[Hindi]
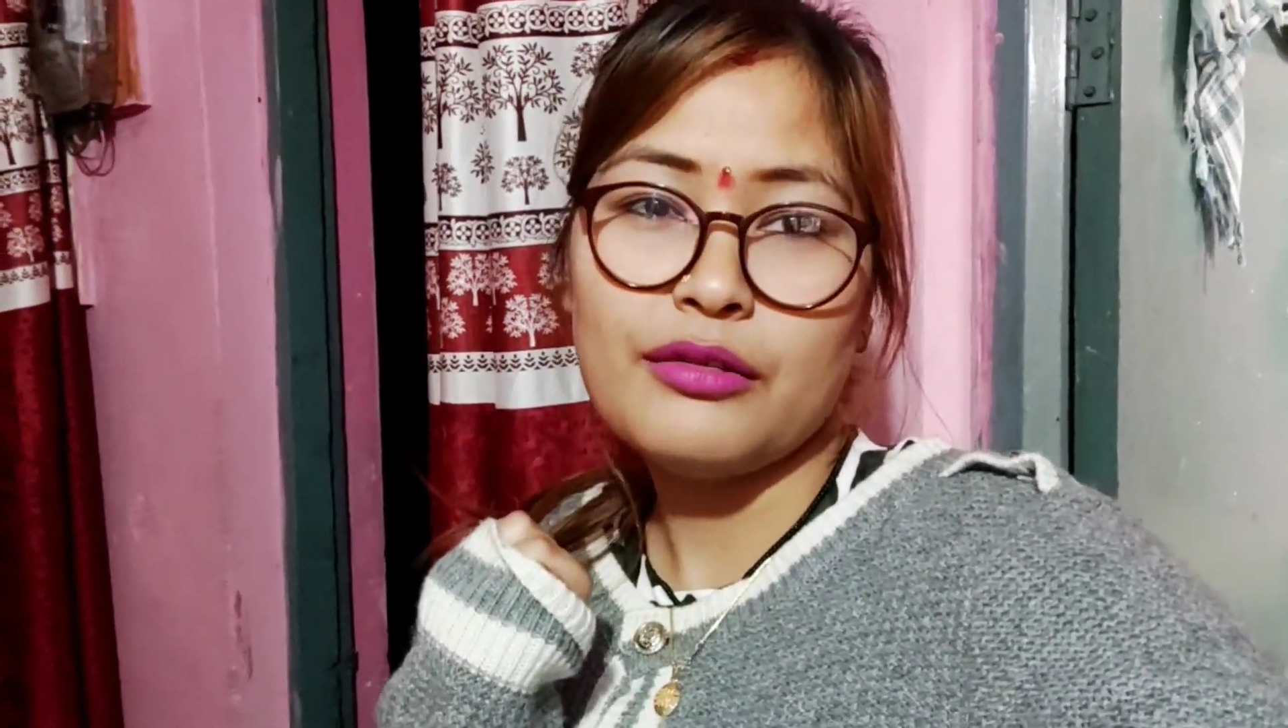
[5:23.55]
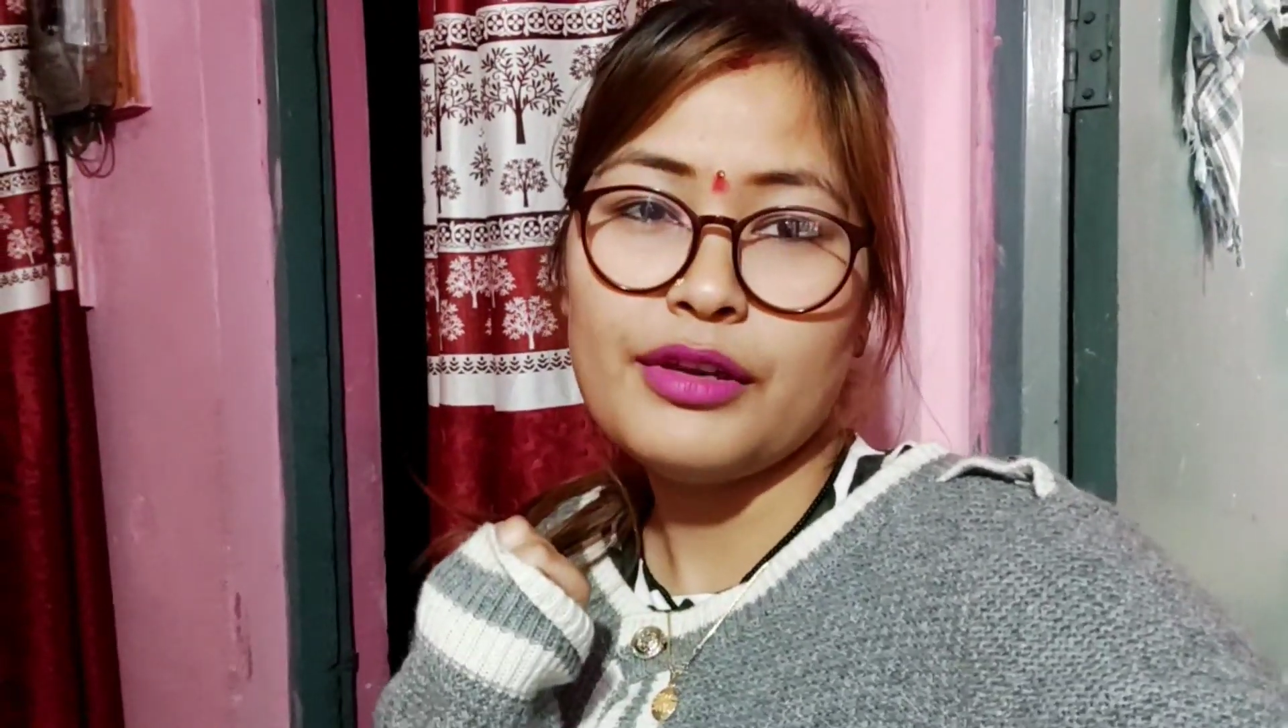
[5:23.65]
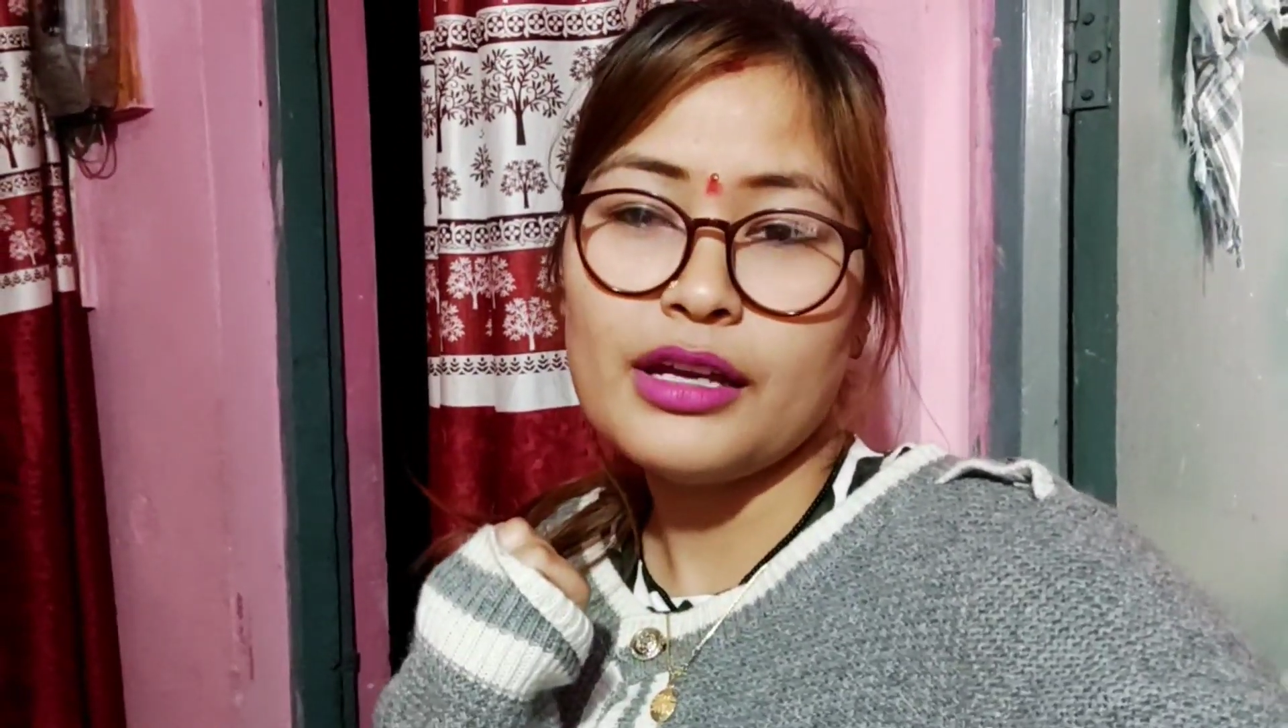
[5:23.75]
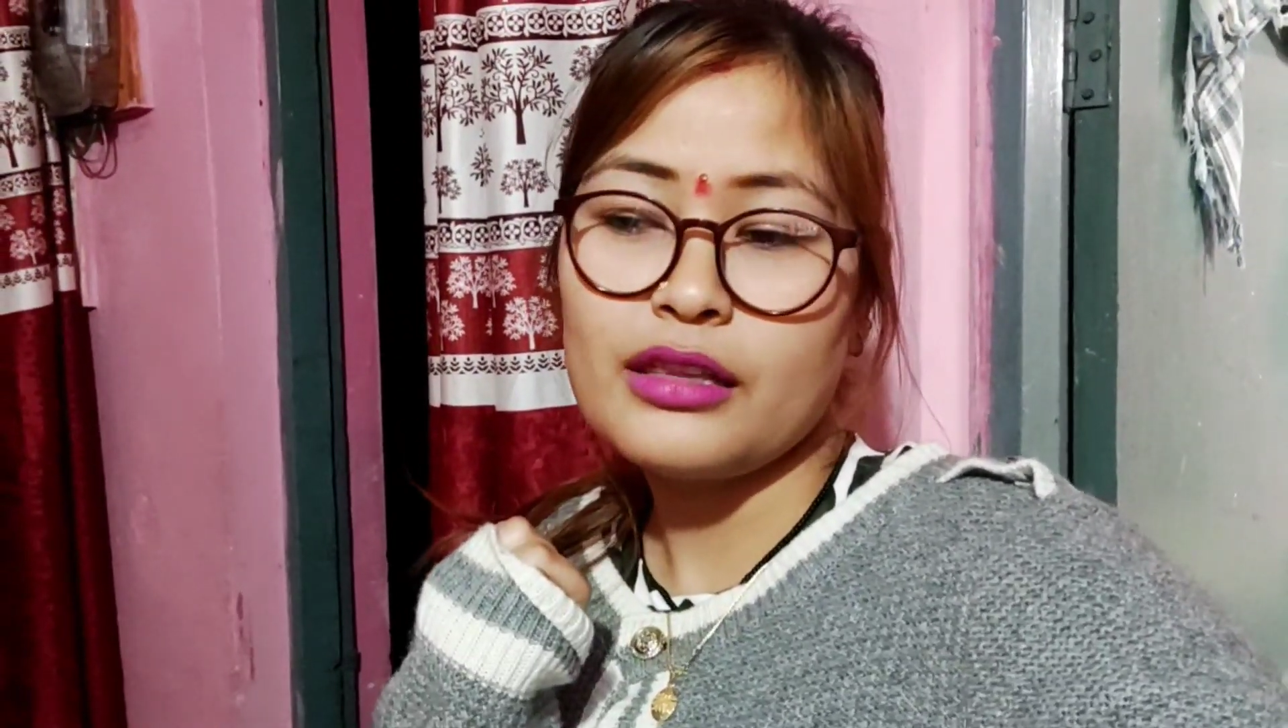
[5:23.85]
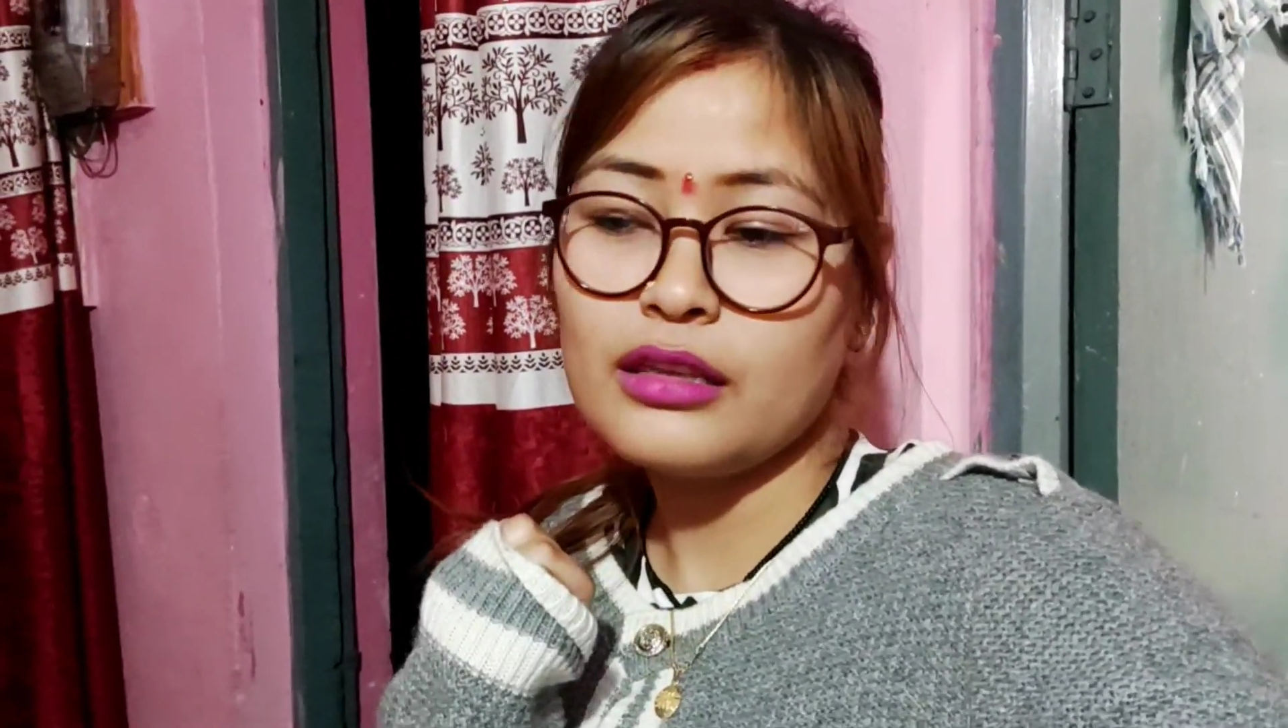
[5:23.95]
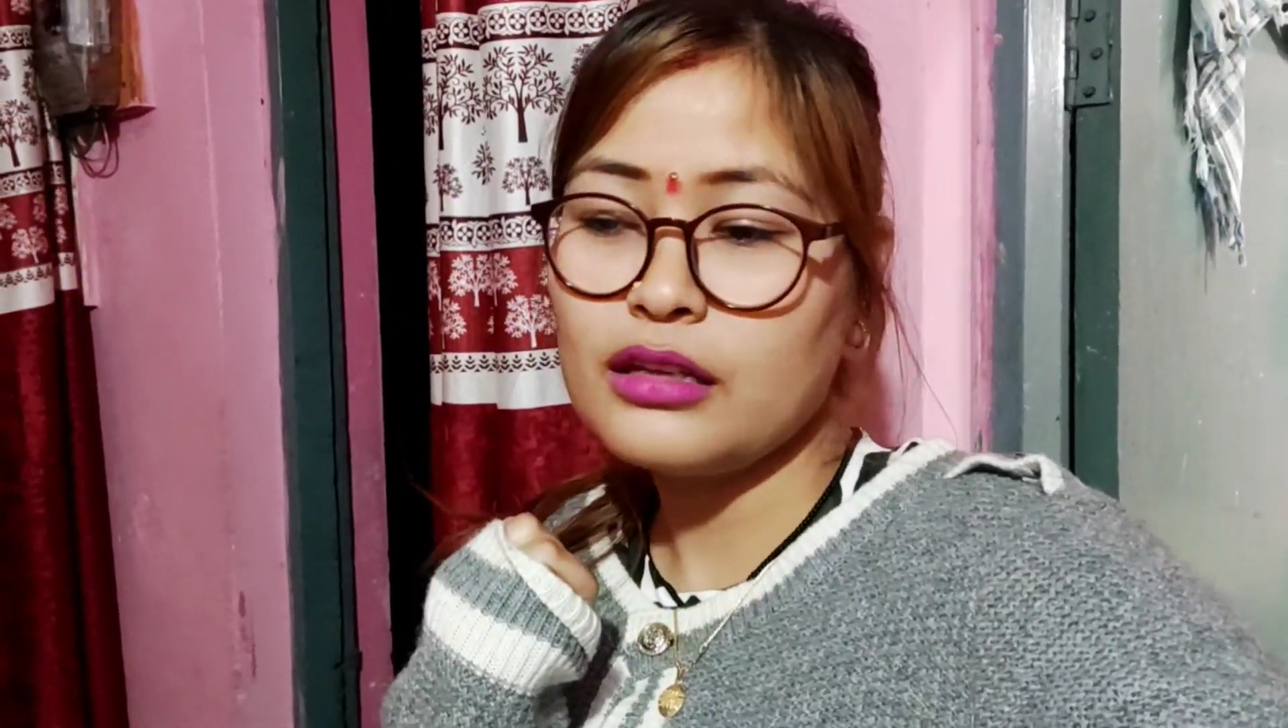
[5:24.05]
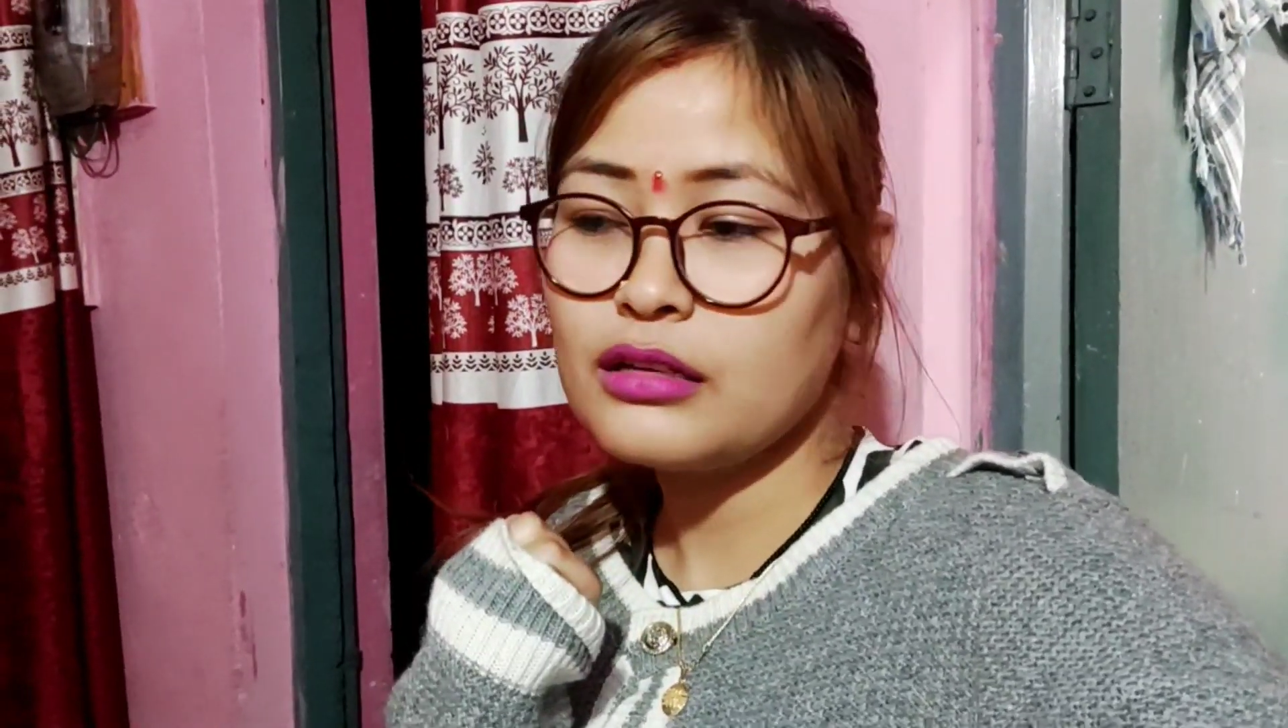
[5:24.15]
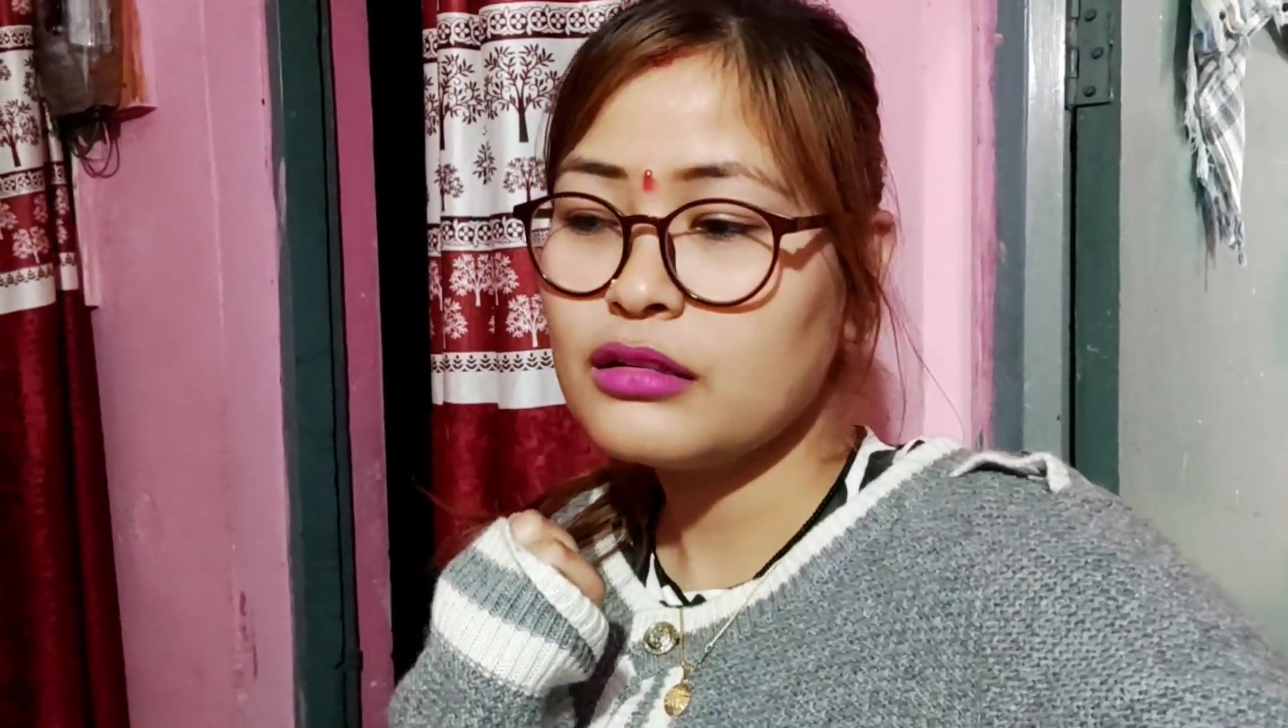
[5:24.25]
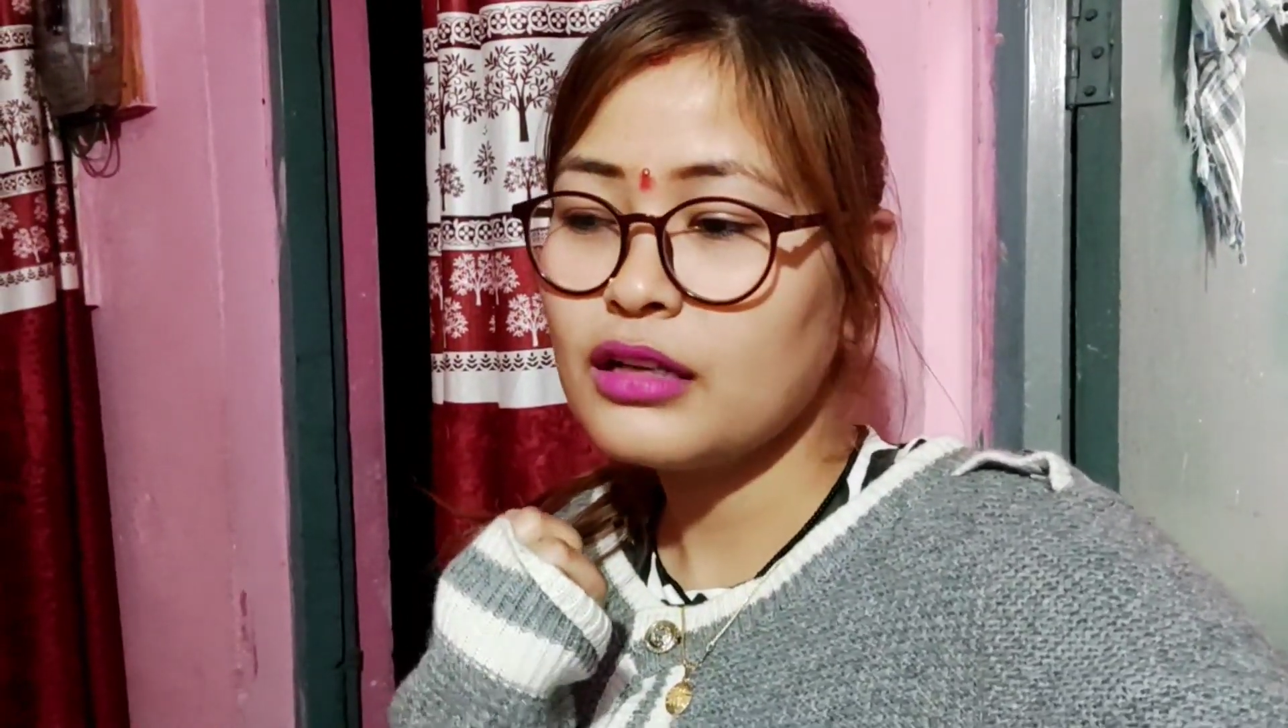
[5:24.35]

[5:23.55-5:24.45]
हुई है अंदर